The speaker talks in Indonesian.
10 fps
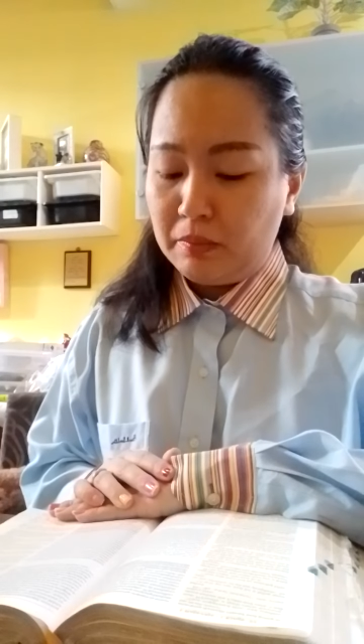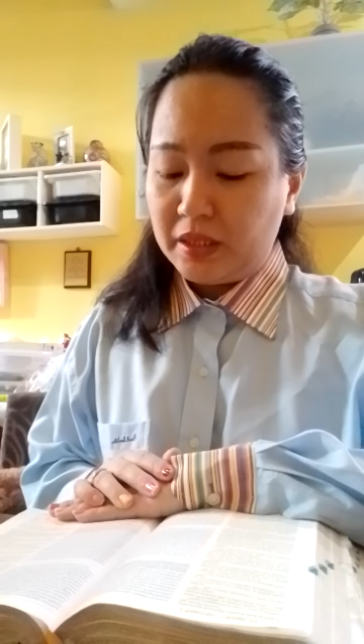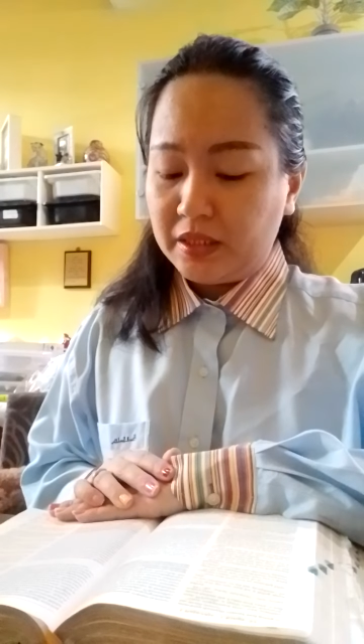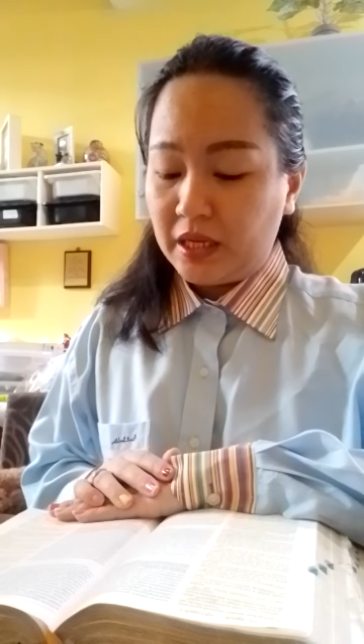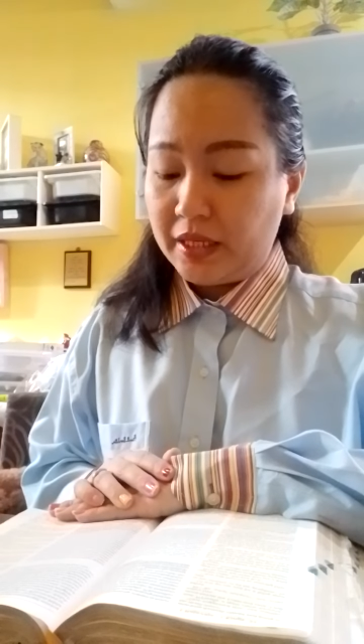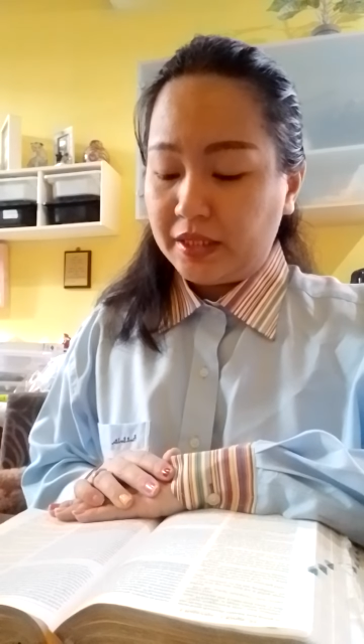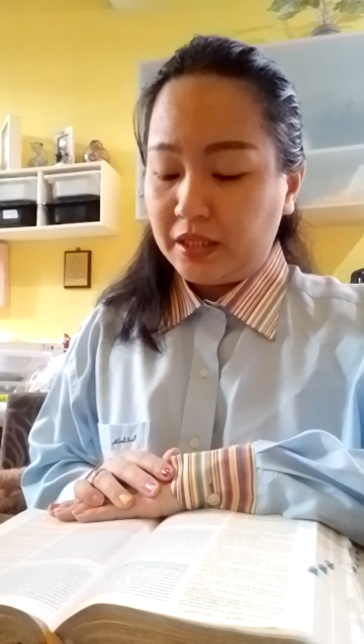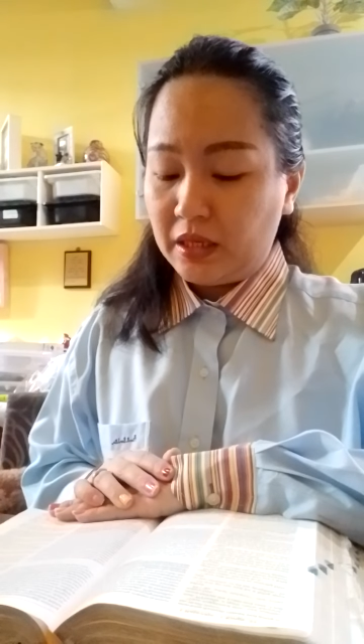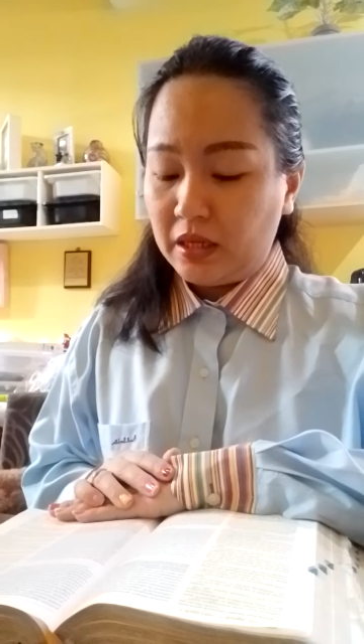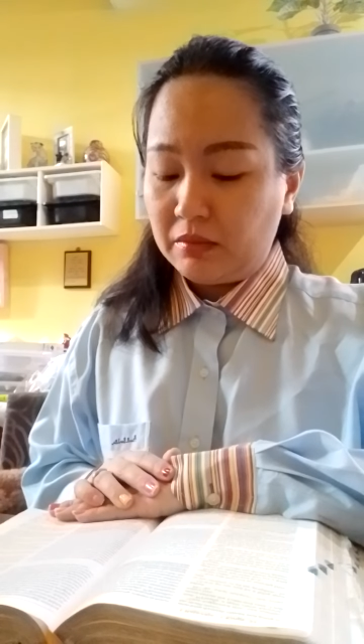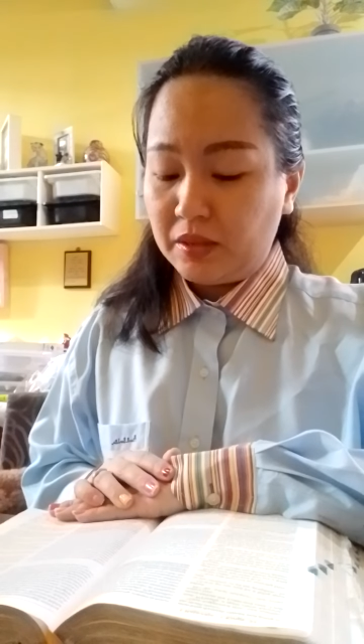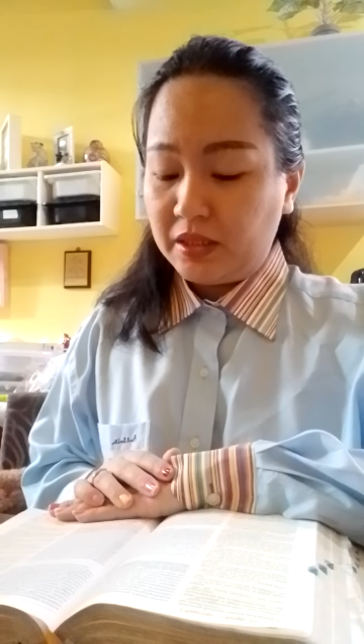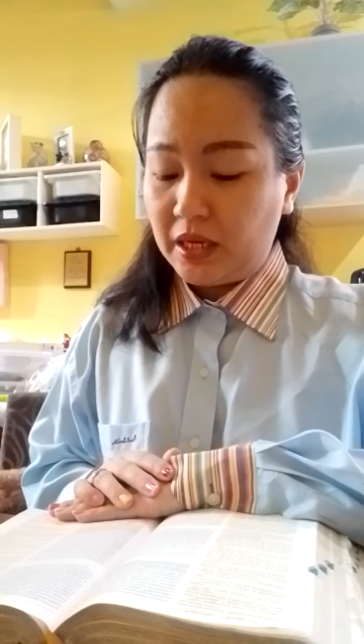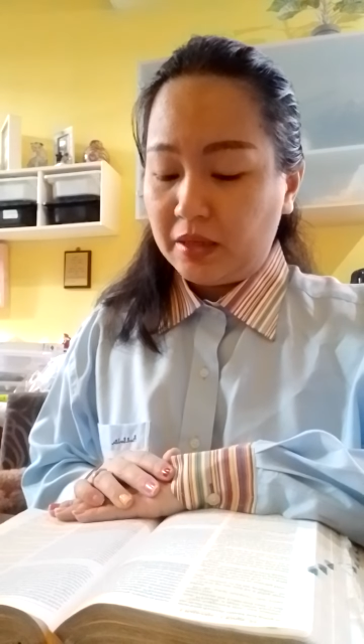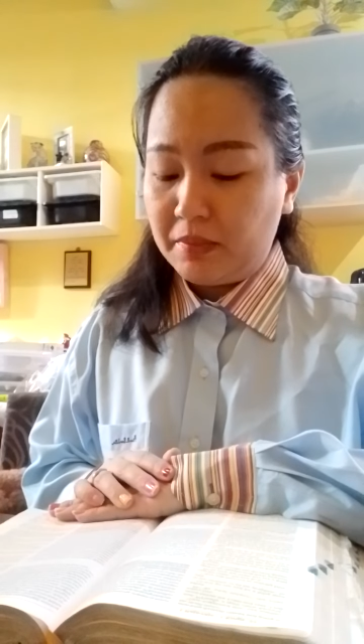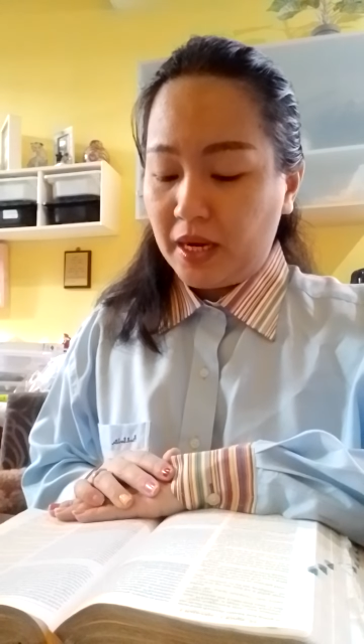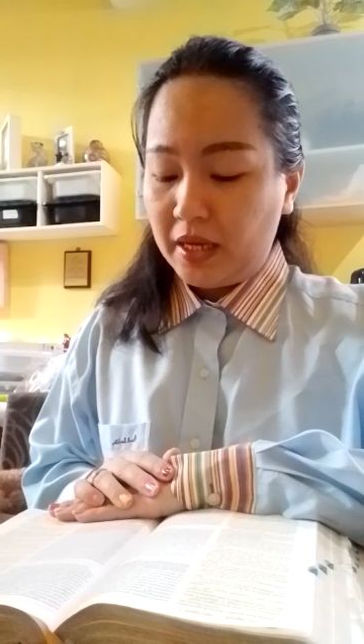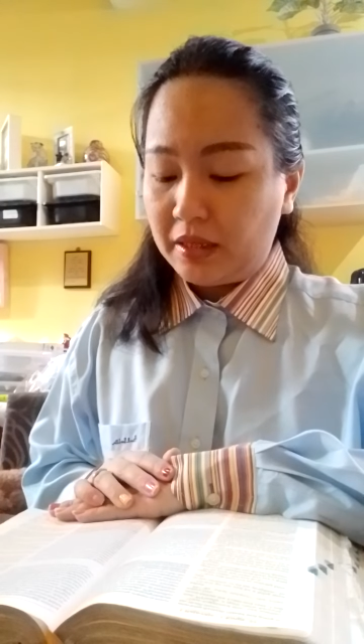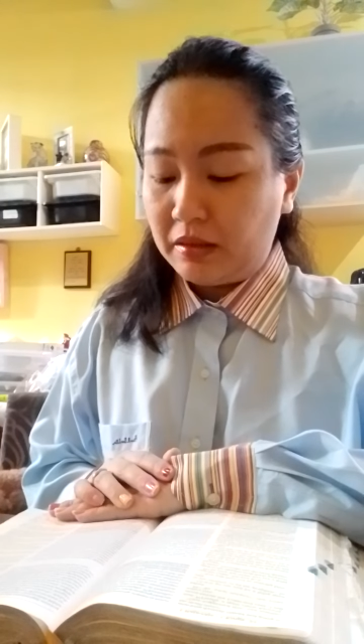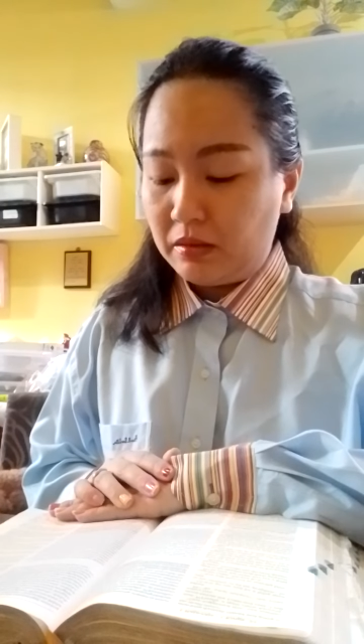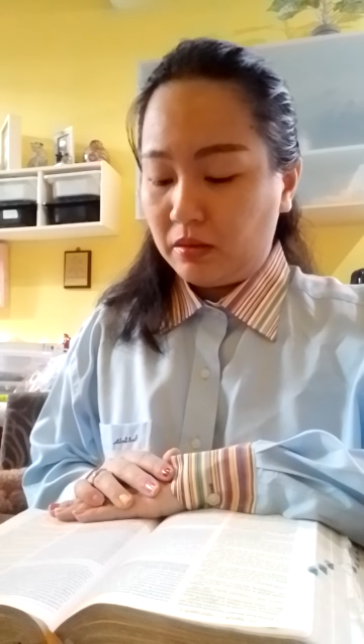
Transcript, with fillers: bercerai-cerai, bercerai-berai